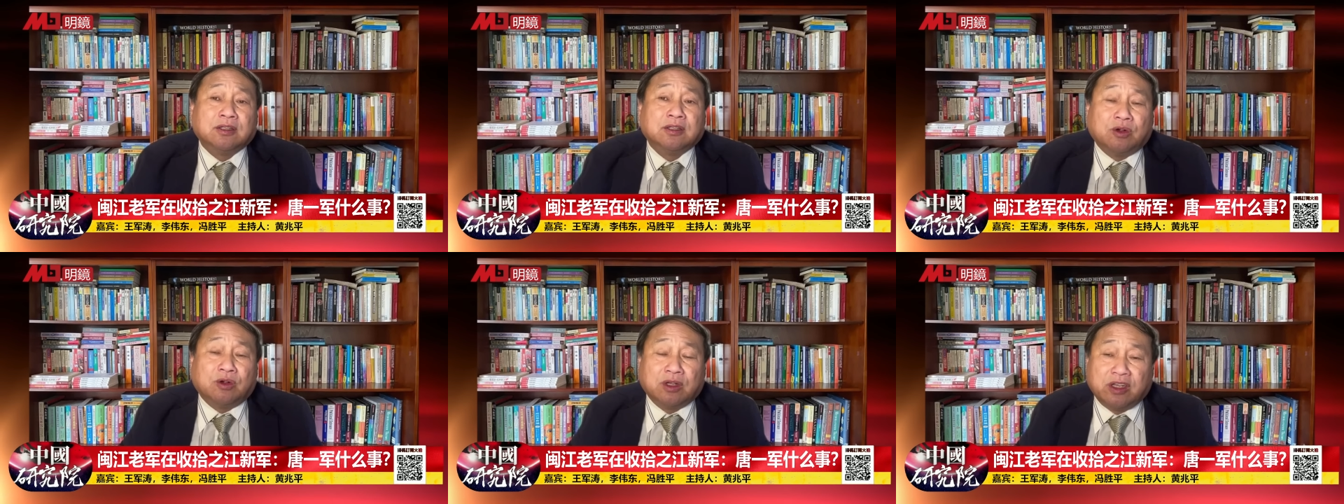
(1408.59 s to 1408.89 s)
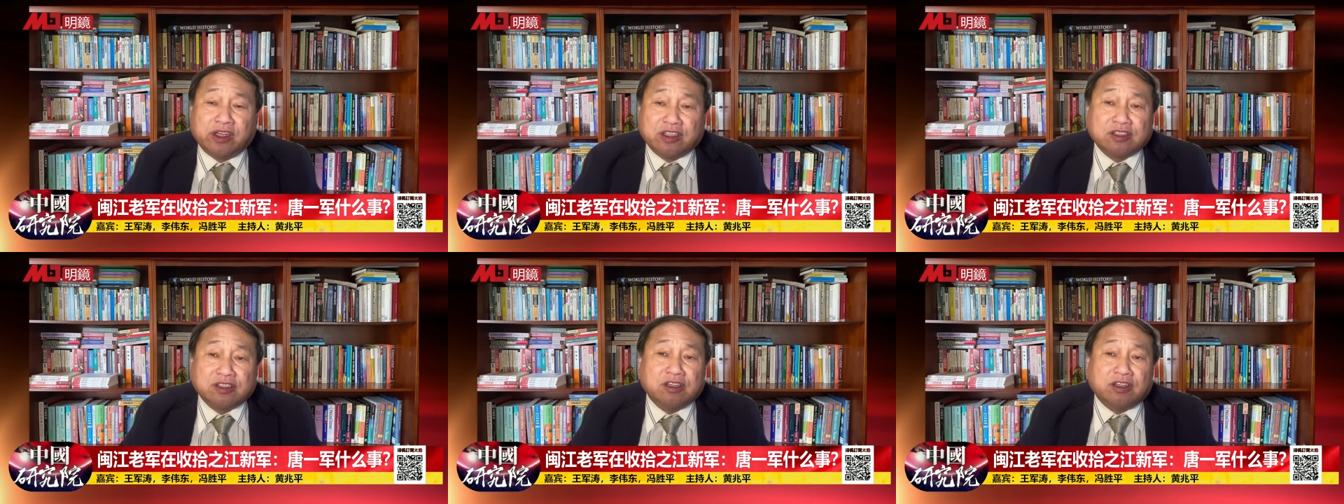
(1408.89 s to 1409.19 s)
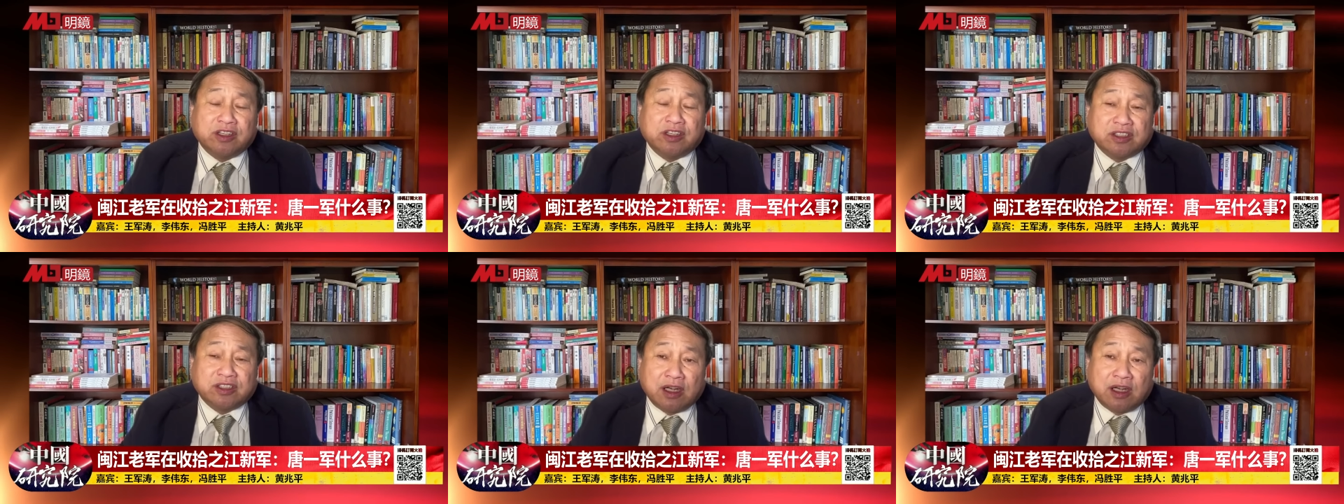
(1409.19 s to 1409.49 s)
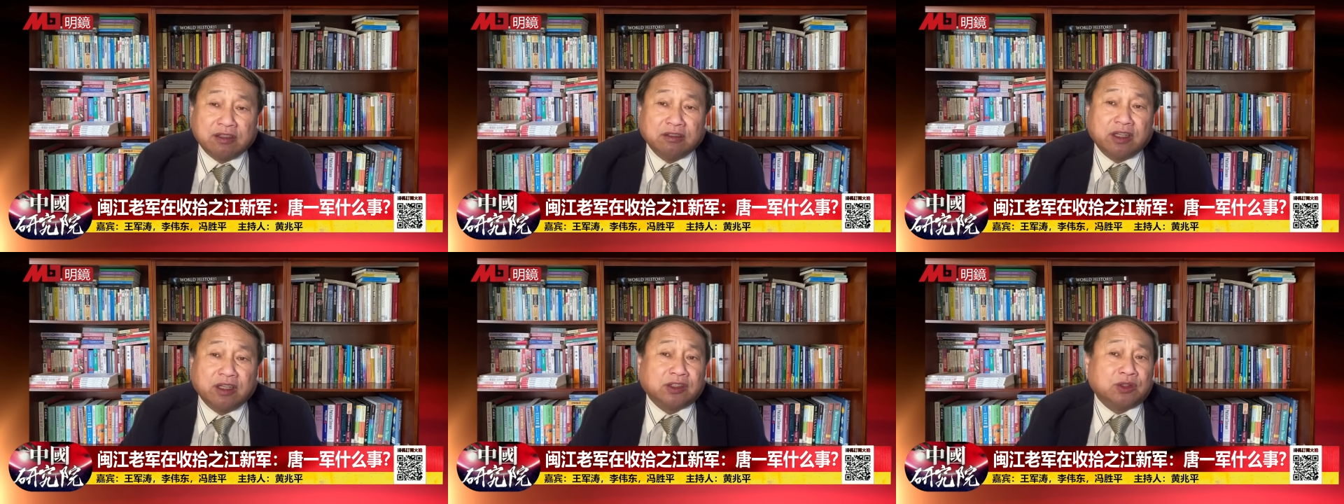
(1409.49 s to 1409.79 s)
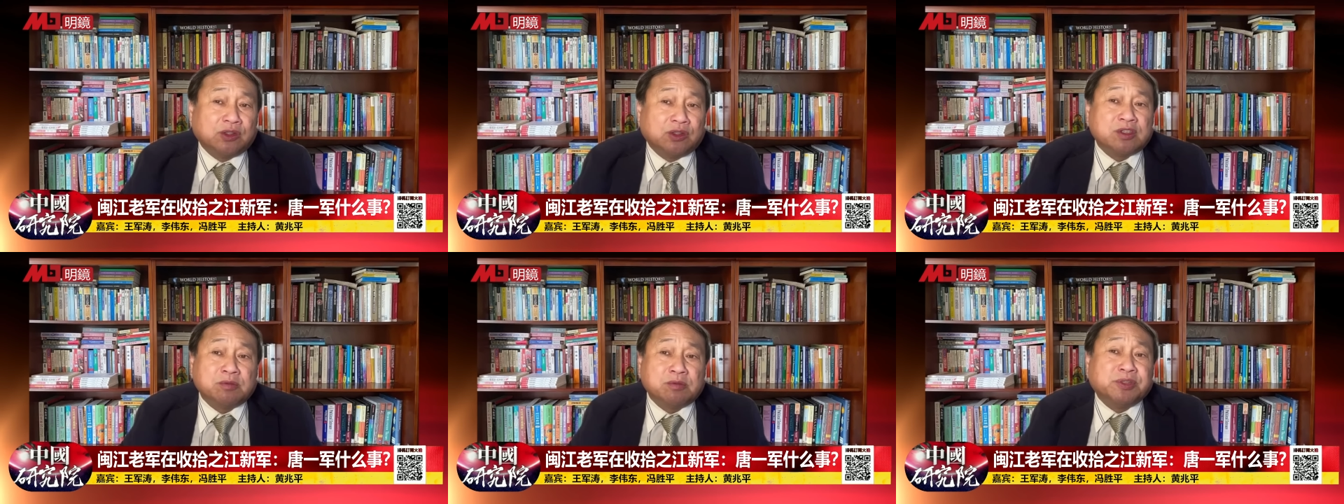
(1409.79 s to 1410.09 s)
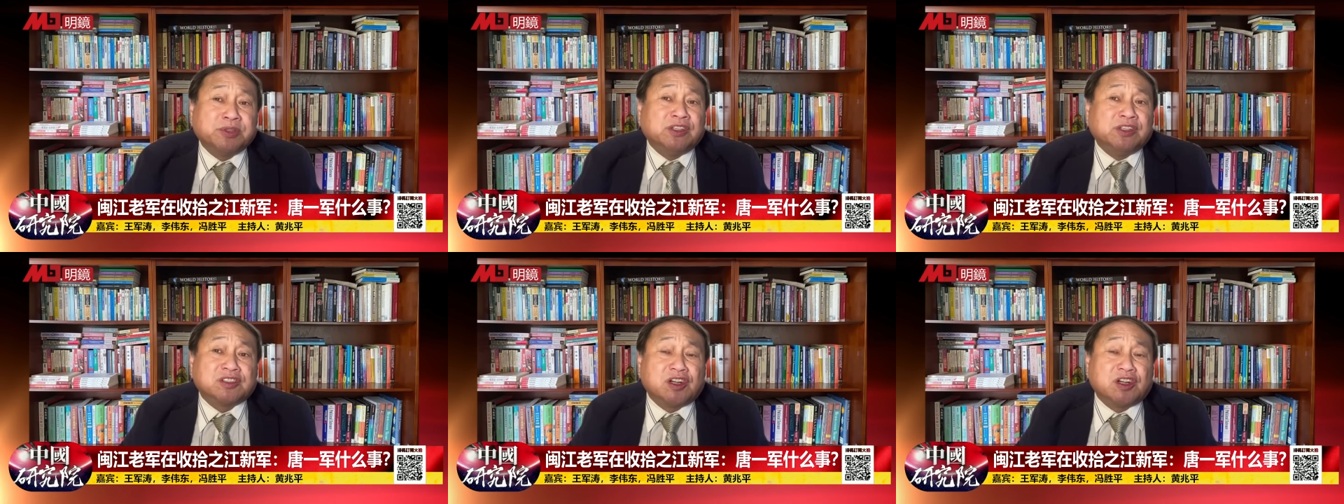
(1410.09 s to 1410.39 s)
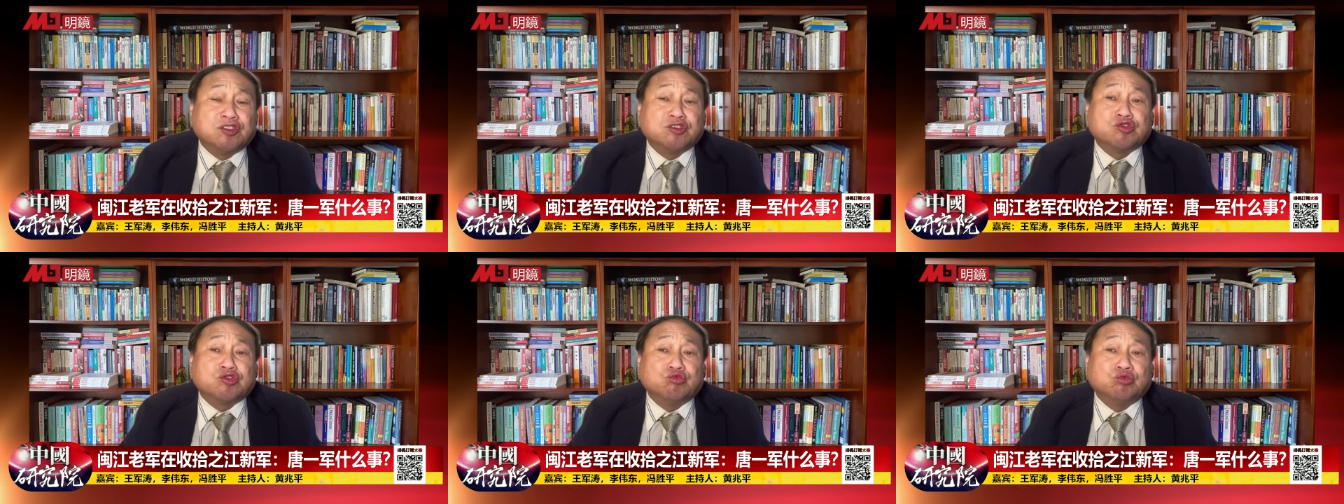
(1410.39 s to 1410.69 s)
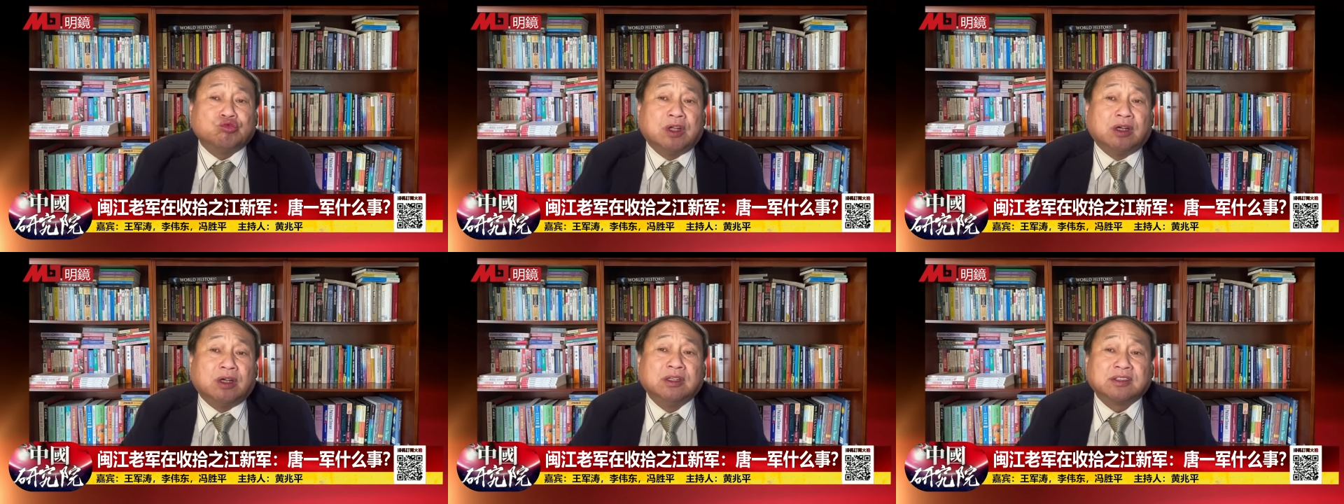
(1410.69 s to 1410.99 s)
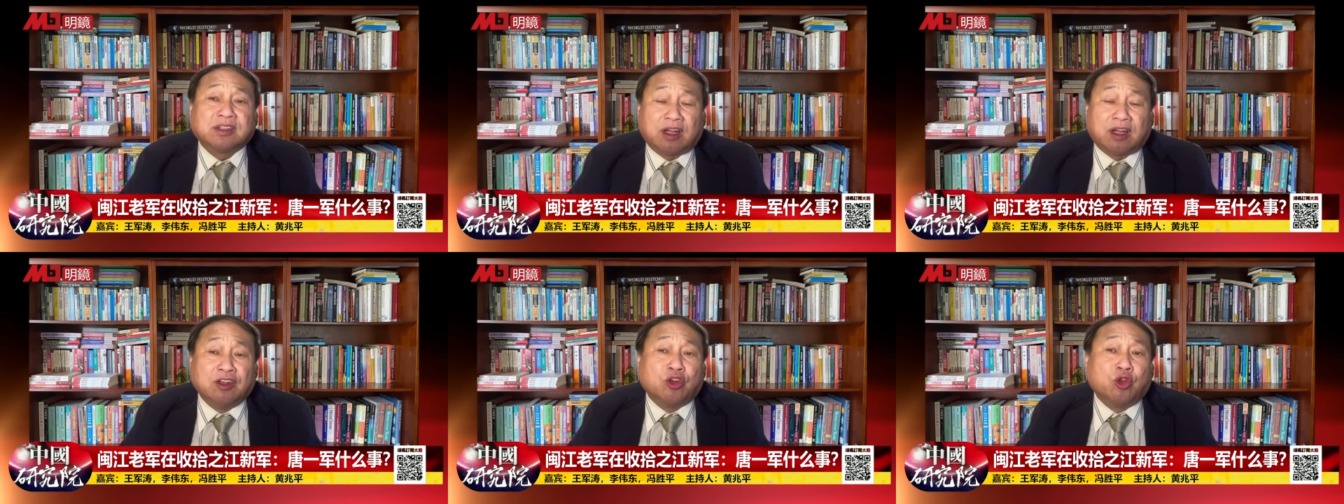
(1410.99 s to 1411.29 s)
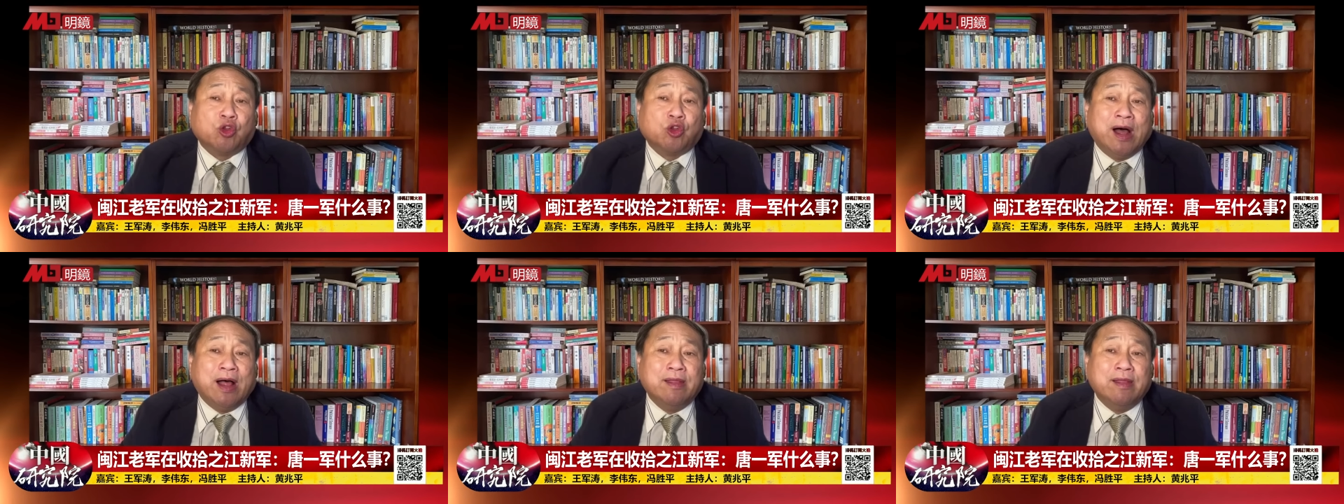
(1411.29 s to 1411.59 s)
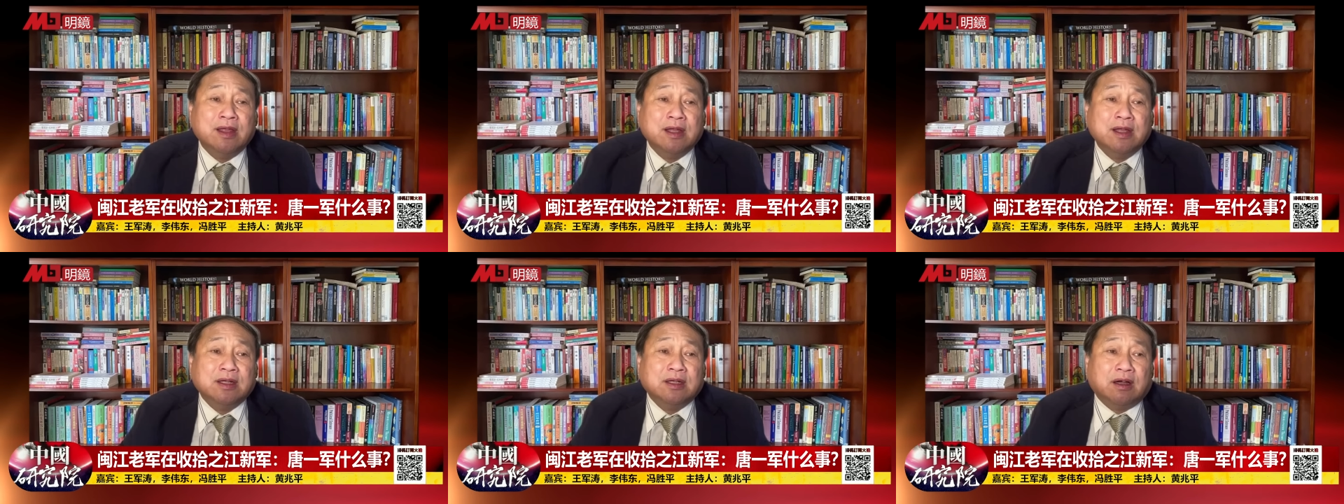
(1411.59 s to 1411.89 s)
他说李李先生那个东西是不能成书的，很乱，